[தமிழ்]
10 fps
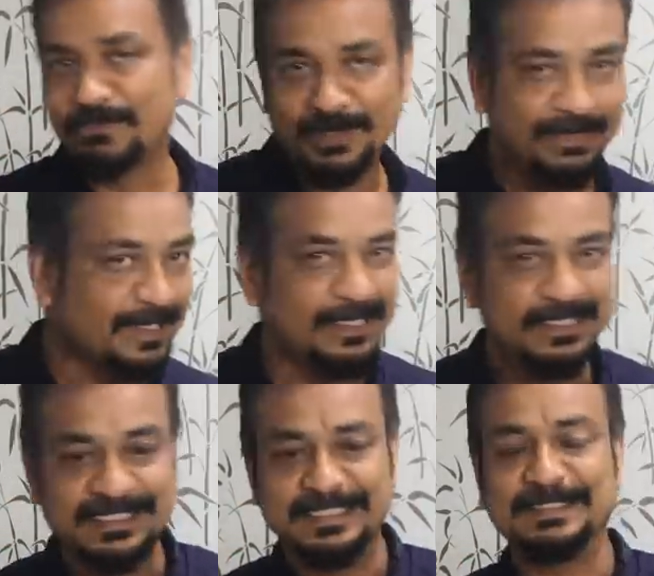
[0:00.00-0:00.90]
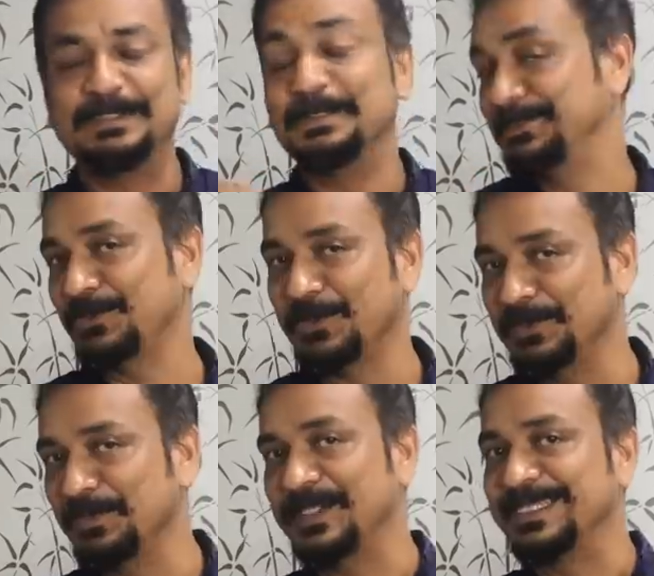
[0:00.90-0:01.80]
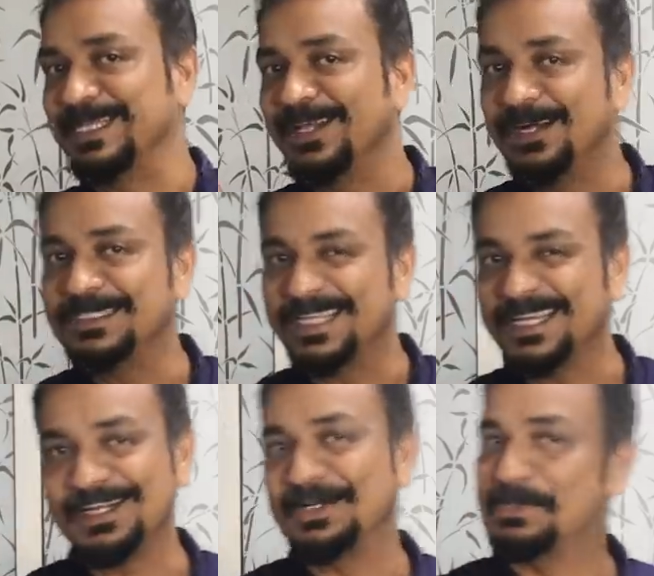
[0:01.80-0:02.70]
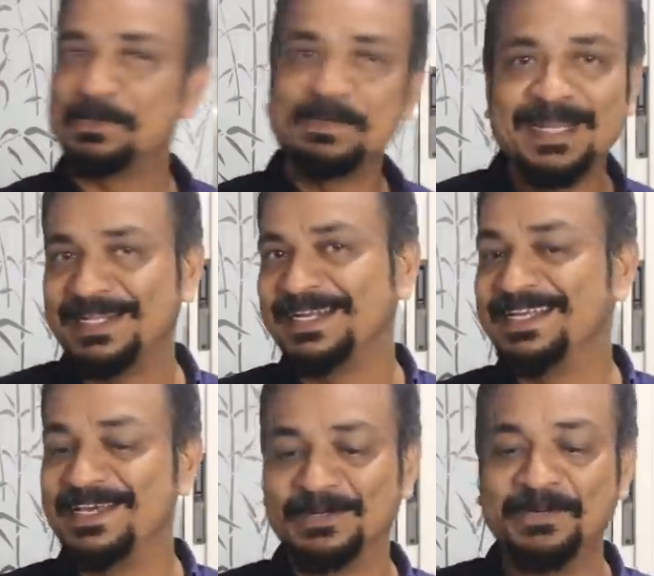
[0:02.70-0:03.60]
அன் ஹவர் கழித்து திறந்து பார்த்தீங்கன்னா டக்கரான ஒரு பிரியாணி ரெடியாக இருக்கும்